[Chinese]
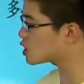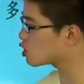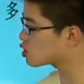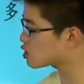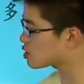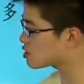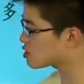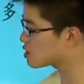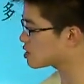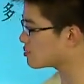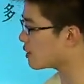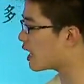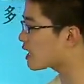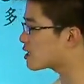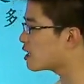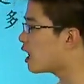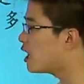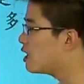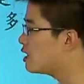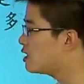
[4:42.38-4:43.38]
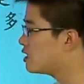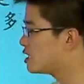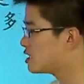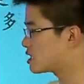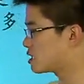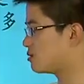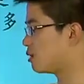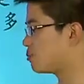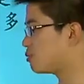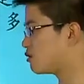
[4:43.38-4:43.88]
头是四十八个，
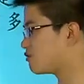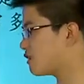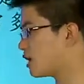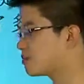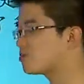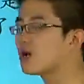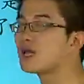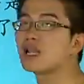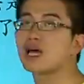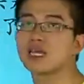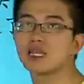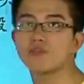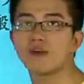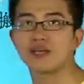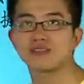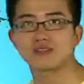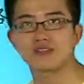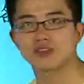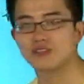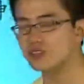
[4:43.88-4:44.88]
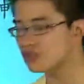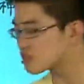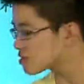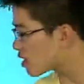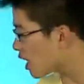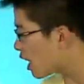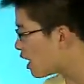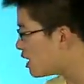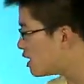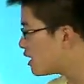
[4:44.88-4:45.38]
那么不凡搬了一百四十四
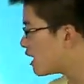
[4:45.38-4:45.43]
个，